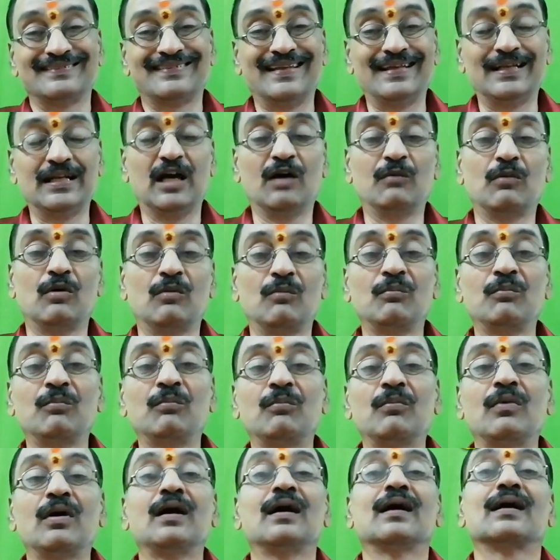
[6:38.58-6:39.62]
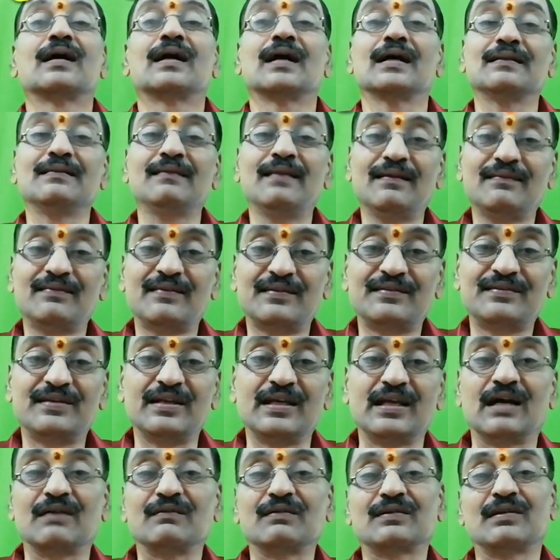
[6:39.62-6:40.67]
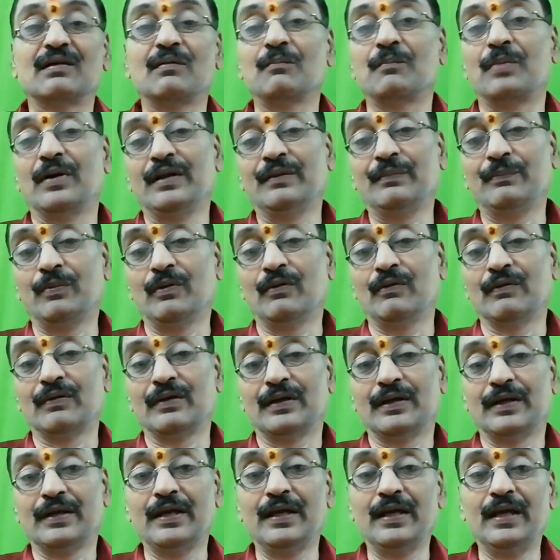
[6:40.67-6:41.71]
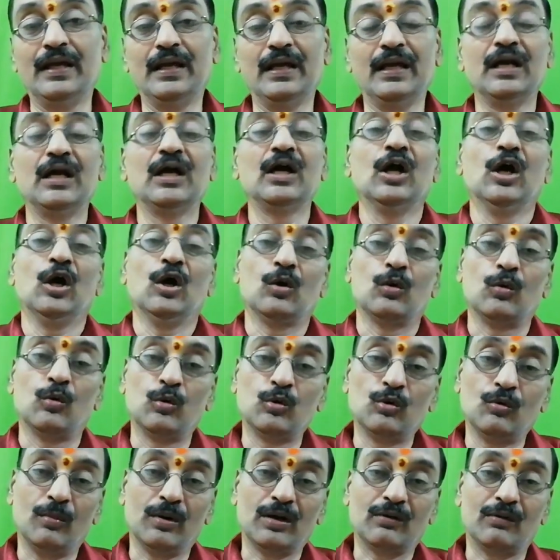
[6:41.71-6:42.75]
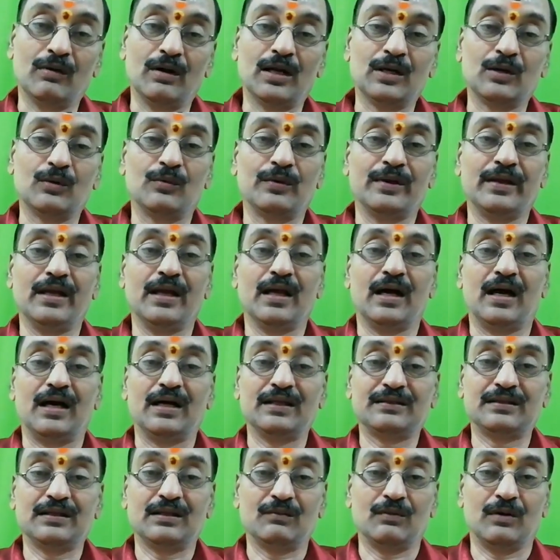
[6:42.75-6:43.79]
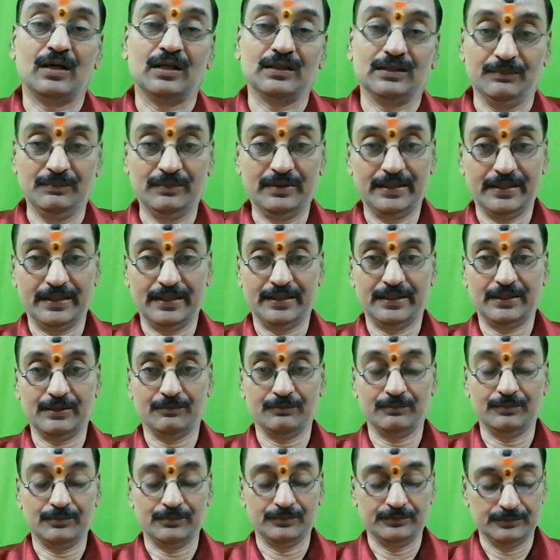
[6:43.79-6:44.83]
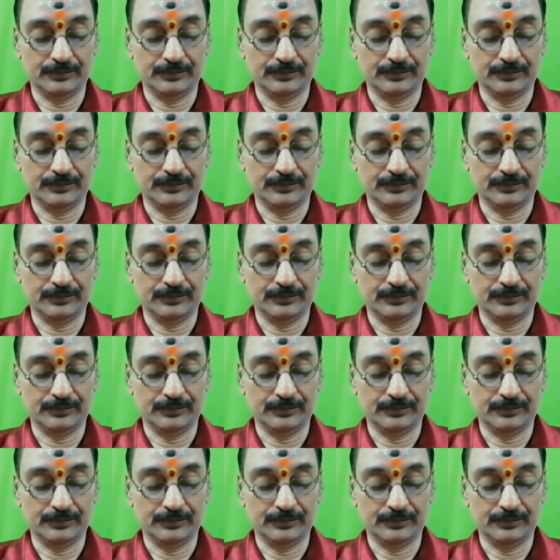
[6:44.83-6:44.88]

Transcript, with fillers: தினமும் கந்த சஷ்டி கவசம் படிப்பவருக்கு குரு பகவானுடைய ஆசிர்வாதம் கிடைக்கும்